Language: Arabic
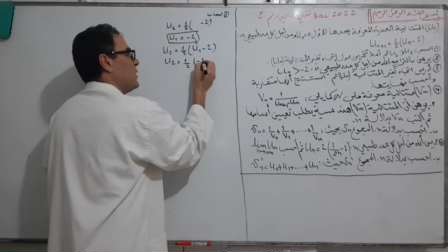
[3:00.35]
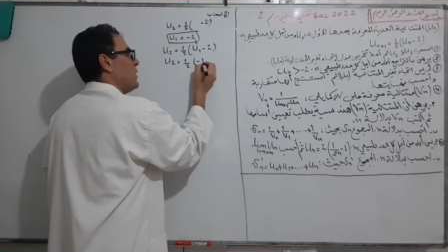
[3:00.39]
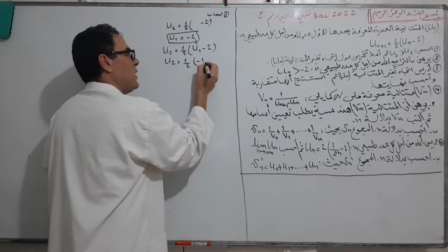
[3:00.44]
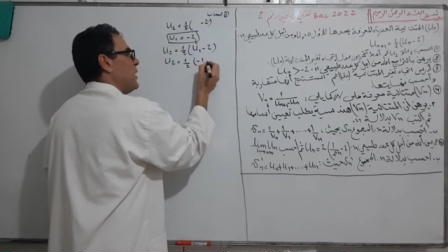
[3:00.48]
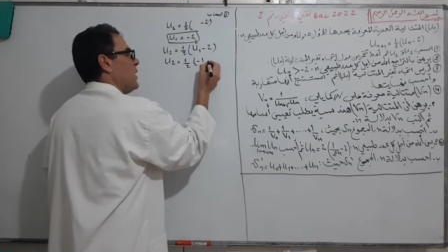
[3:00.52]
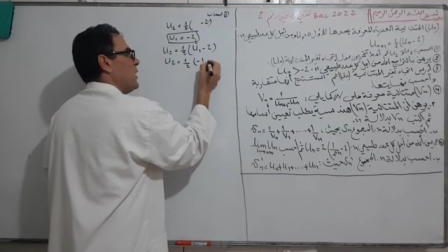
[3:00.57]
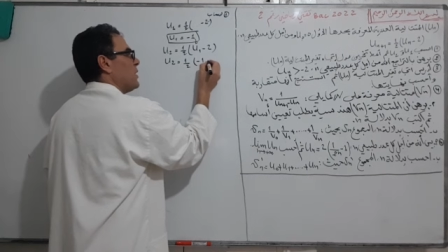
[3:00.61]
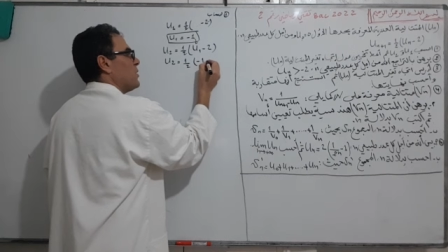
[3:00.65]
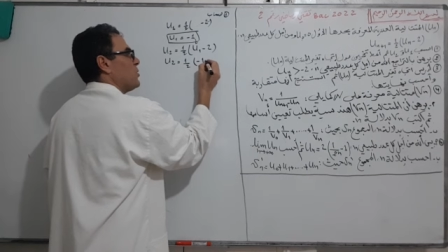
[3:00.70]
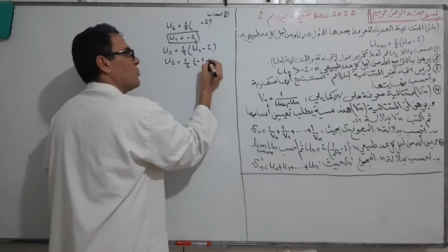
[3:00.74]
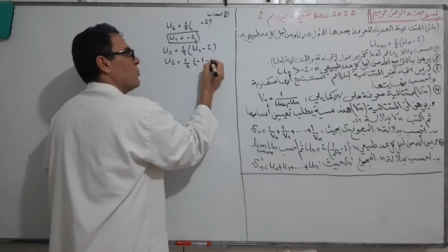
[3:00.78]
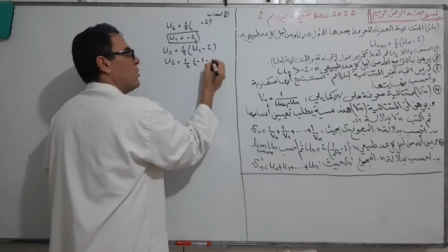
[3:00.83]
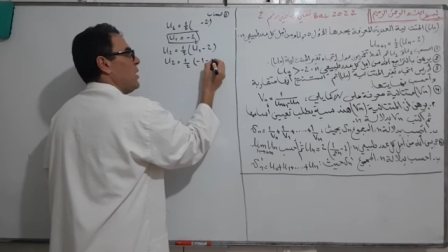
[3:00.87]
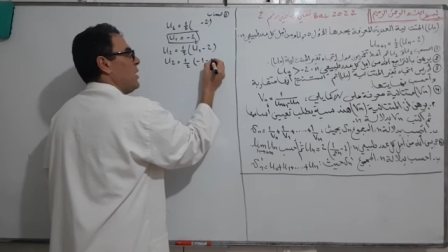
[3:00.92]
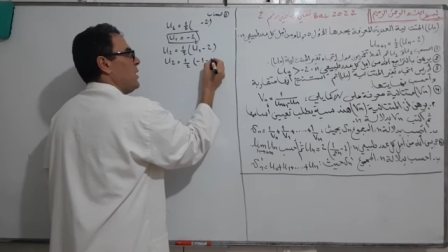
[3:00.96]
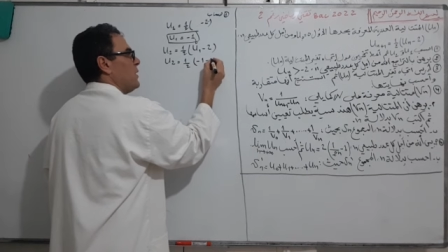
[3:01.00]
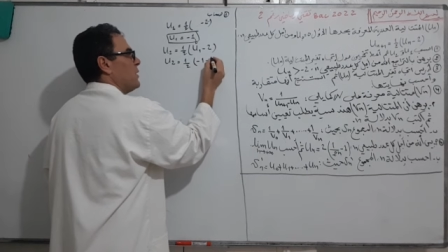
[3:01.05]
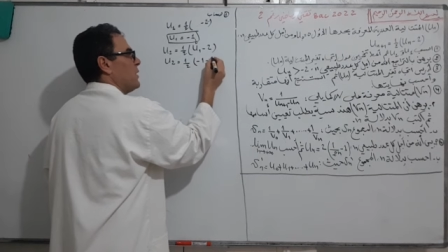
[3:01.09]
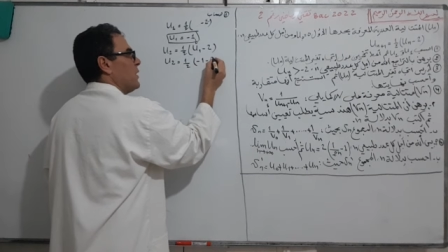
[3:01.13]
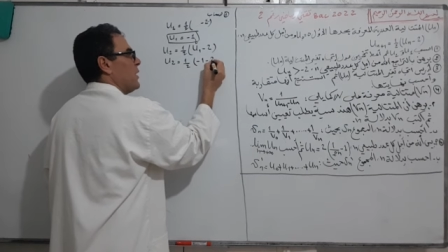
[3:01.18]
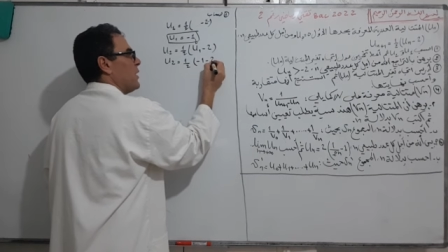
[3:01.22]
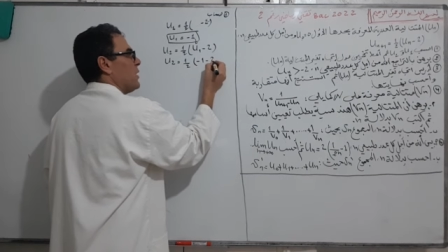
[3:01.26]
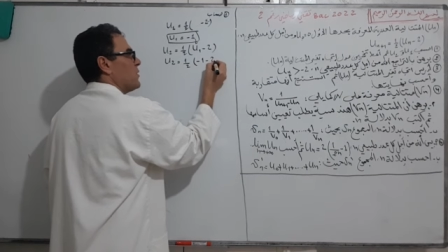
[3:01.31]
ناقص
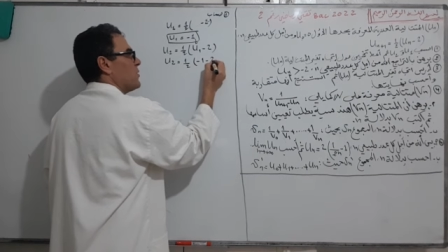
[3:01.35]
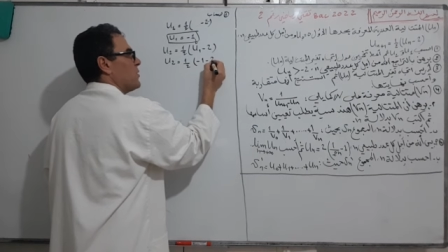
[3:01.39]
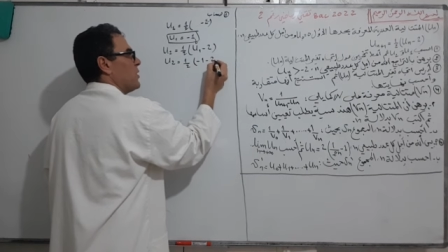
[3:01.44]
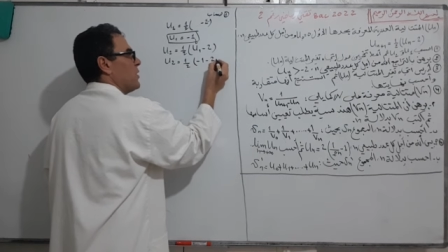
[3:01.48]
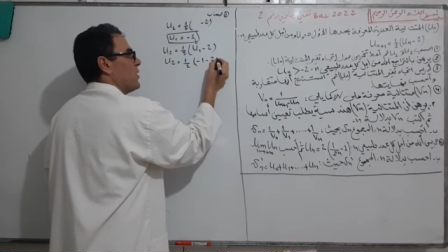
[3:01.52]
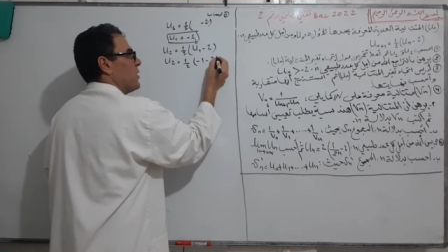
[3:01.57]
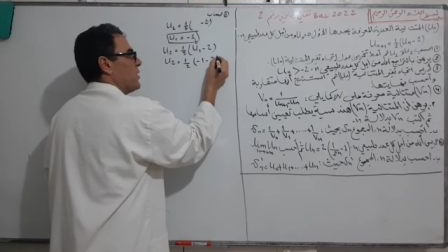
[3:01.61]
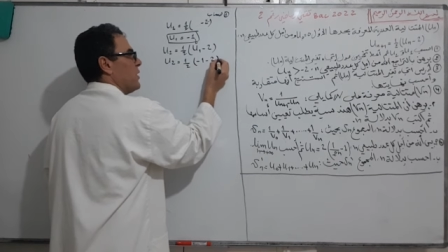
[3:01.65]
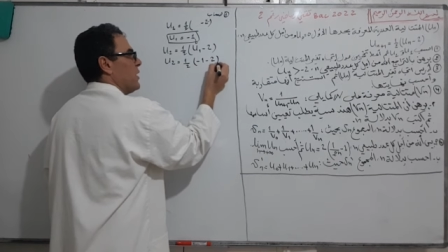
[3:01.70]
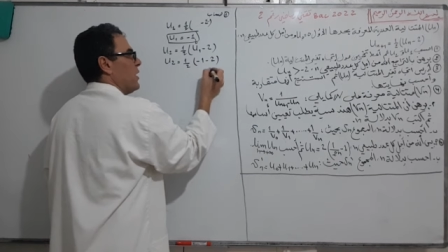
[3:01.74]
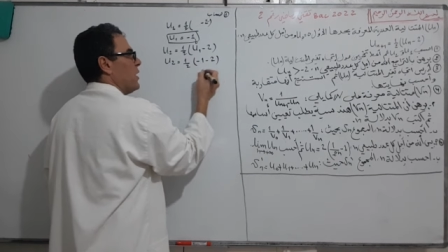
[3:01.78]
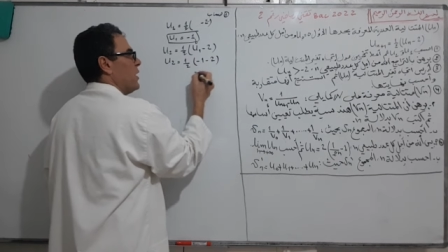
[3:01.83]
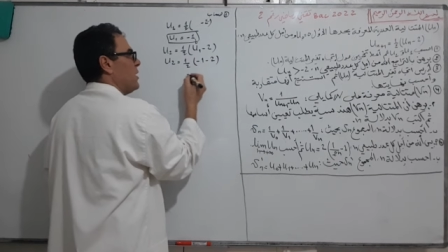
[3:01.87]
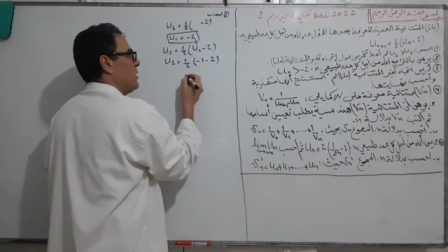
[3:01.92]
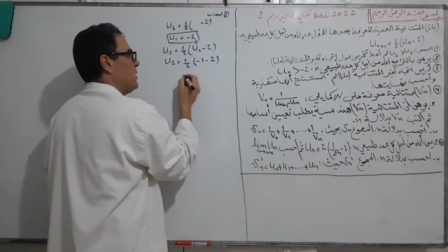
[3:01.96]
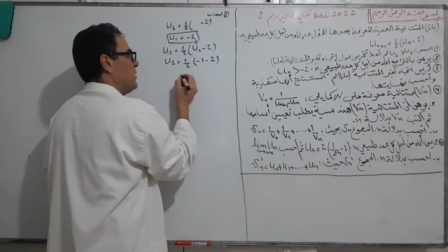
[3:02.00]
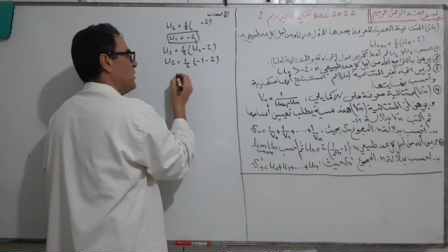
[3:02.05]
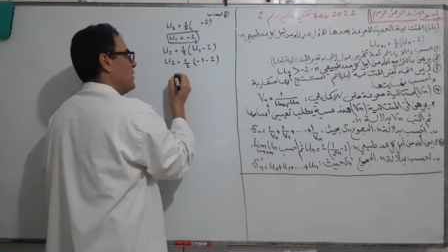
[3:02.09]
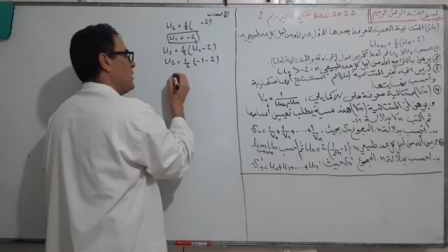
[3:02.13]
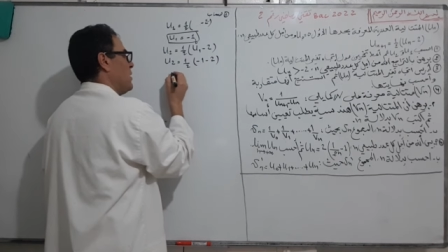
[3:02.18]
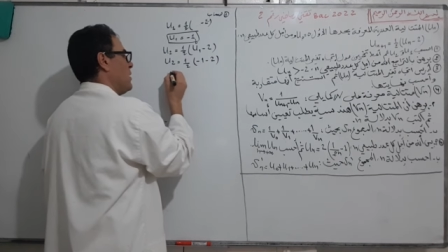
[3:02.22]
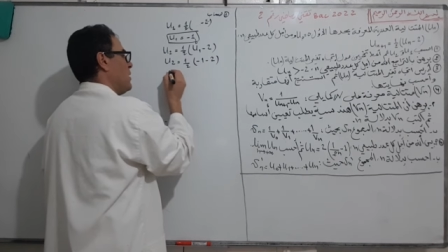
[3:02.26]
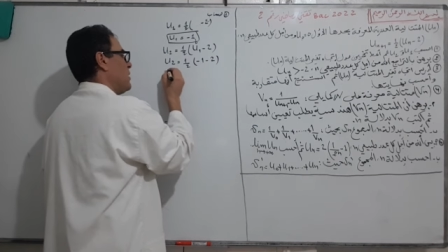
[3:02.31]
واحد ناقص اثنان